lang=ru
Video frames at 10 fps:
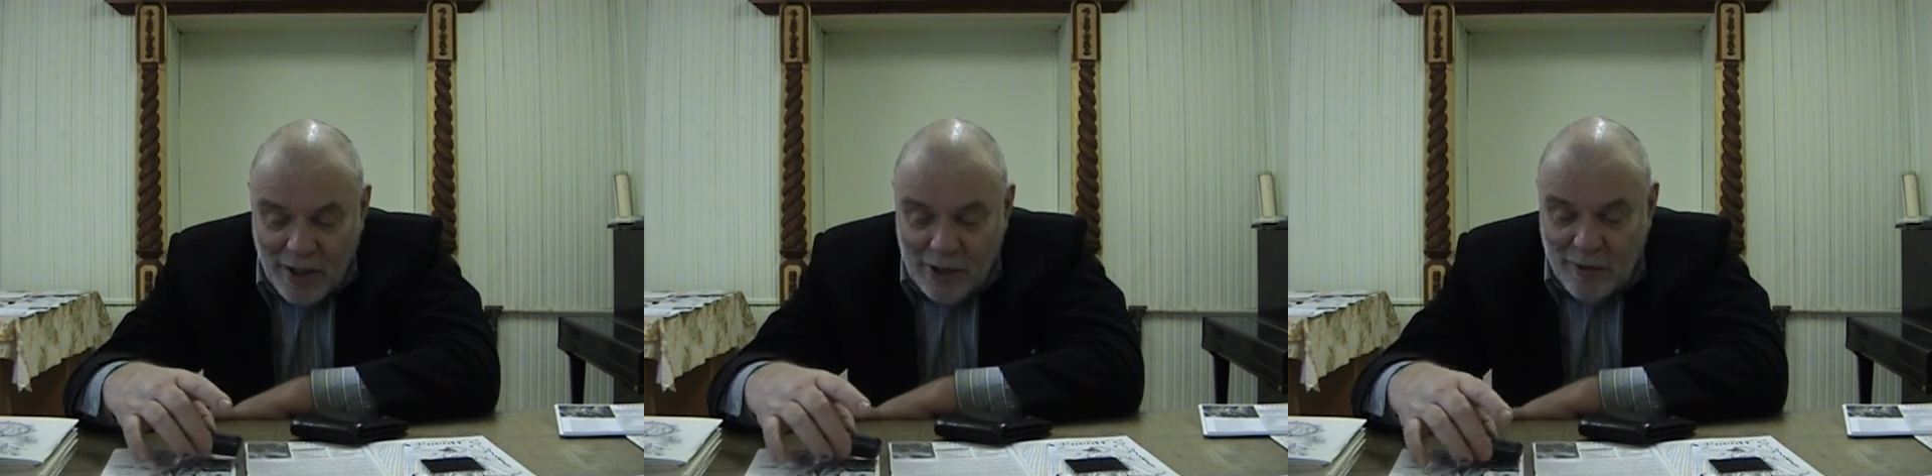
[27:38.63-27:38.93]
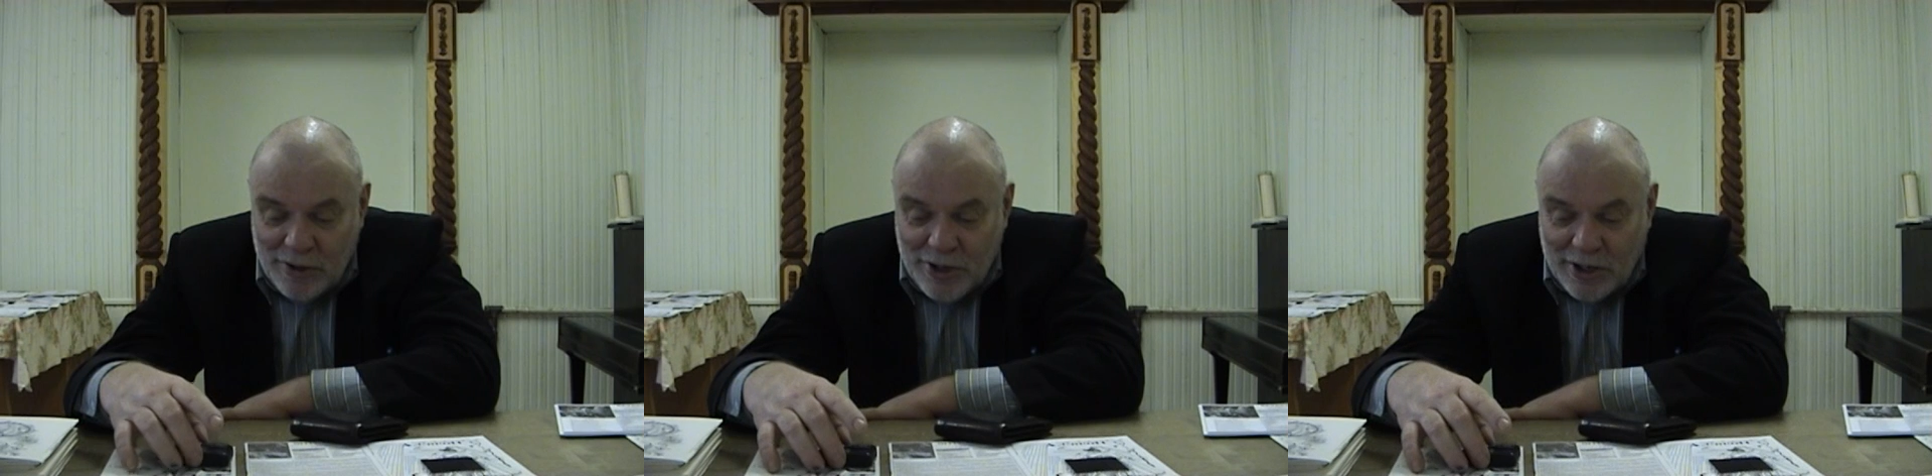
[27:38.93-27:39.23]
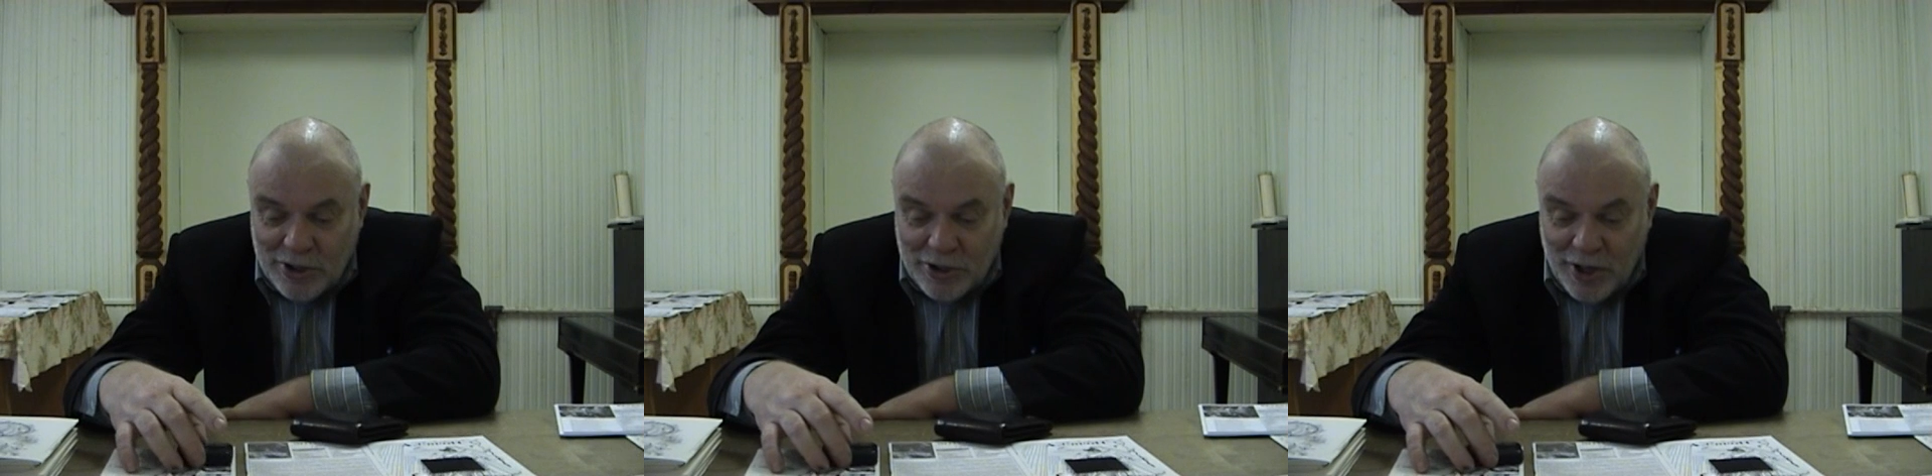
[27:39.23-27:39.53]
Ну вот
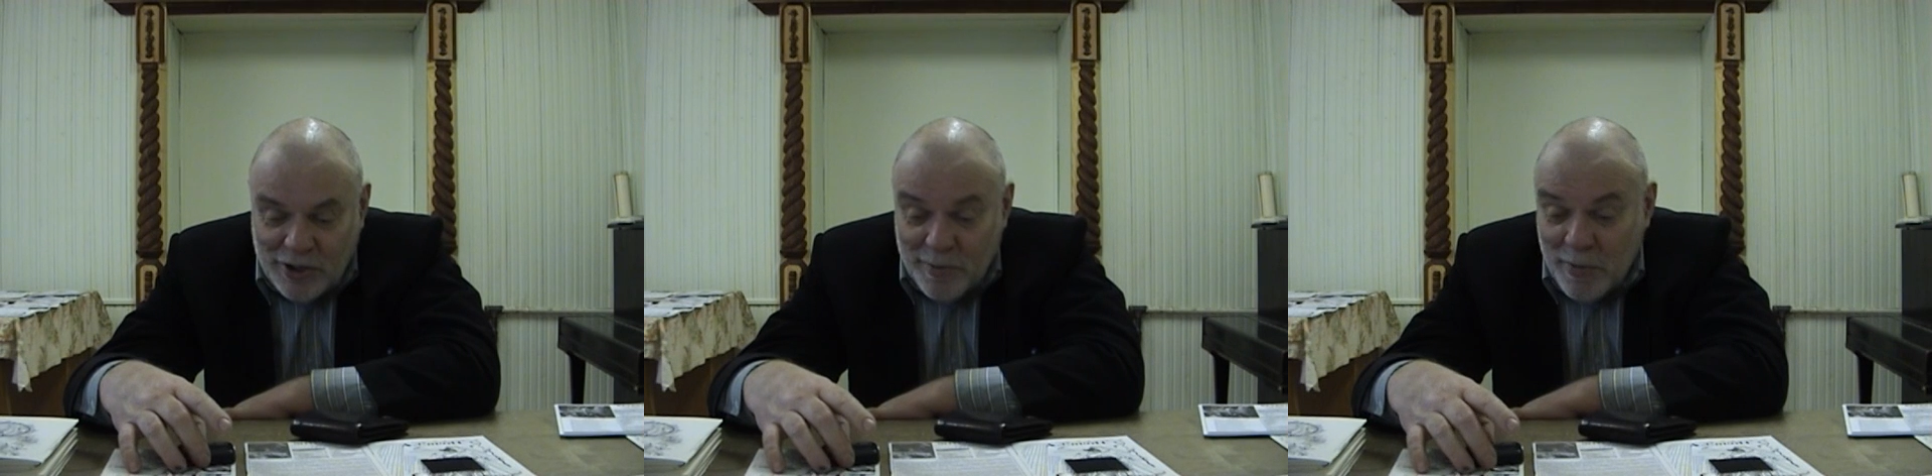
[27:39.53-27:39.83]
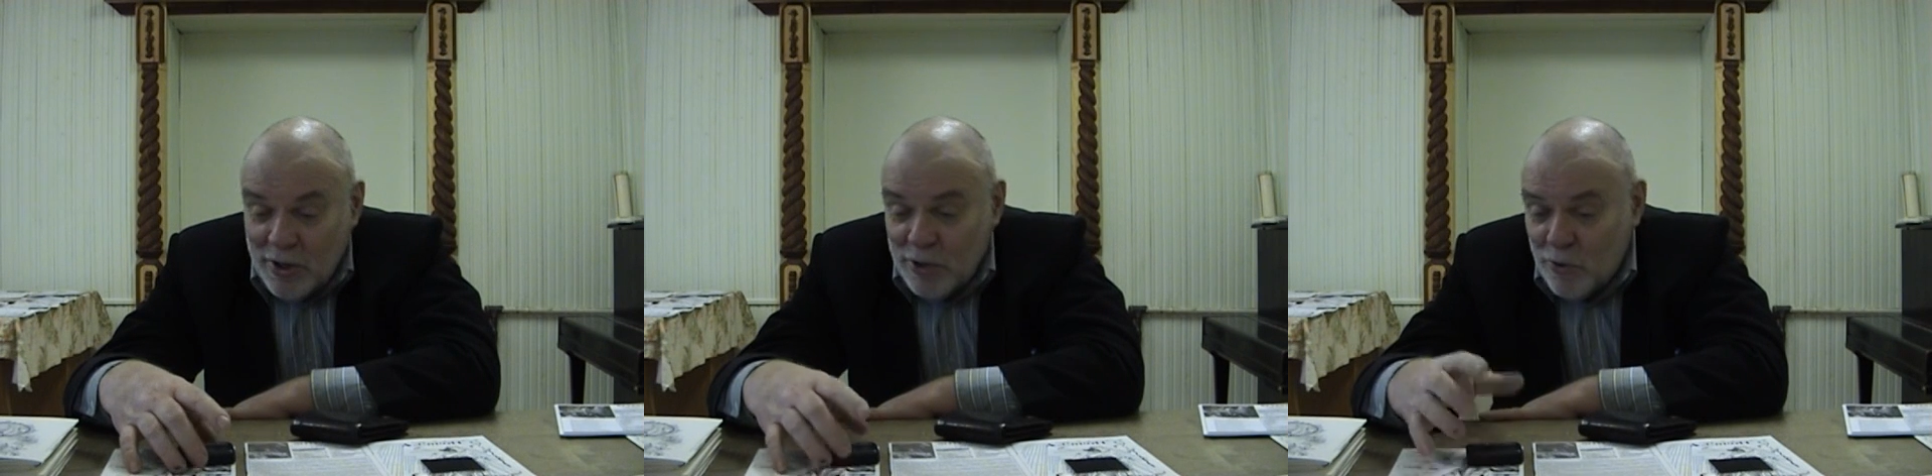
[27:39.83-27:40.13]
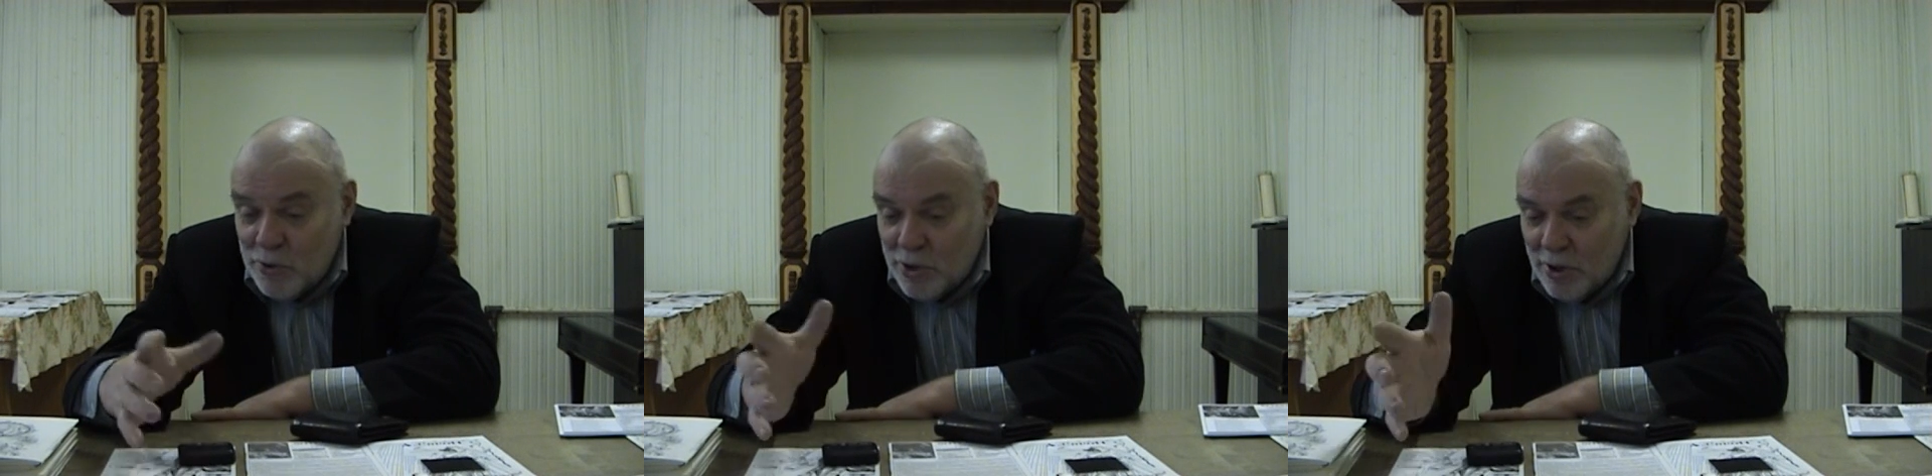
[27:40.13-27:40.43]
сейчас начинаются белые
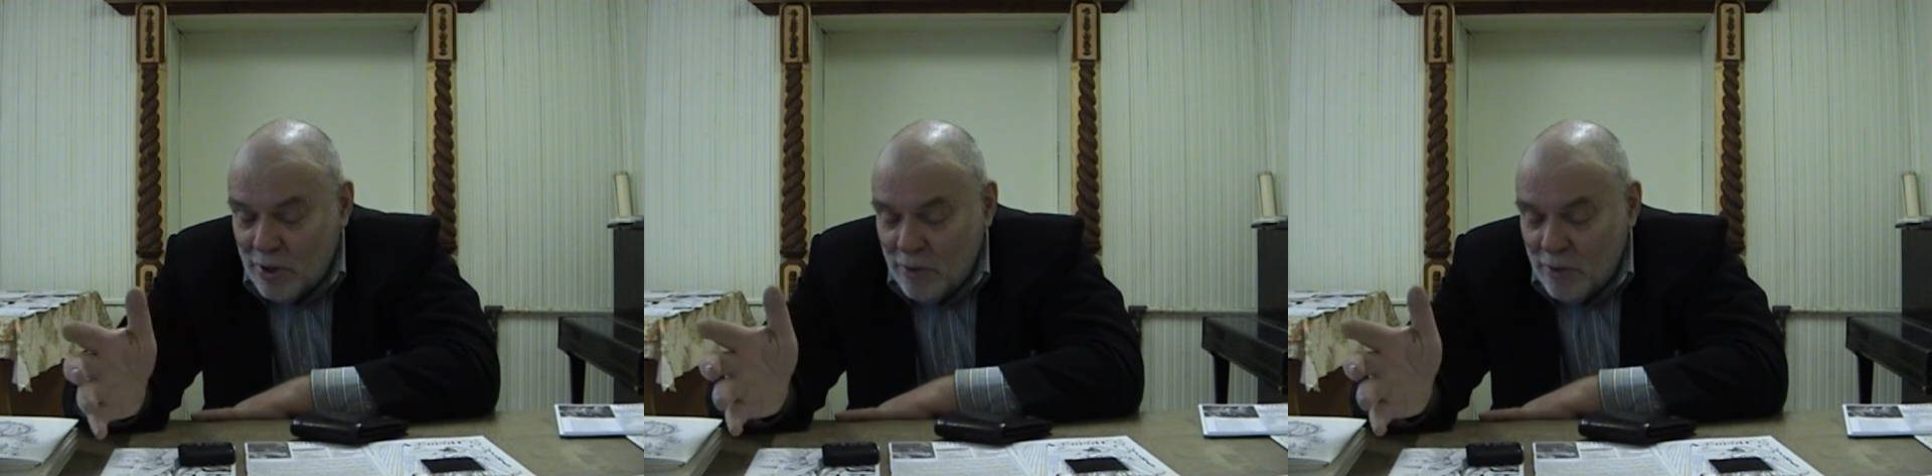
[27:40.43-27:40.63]
ночи,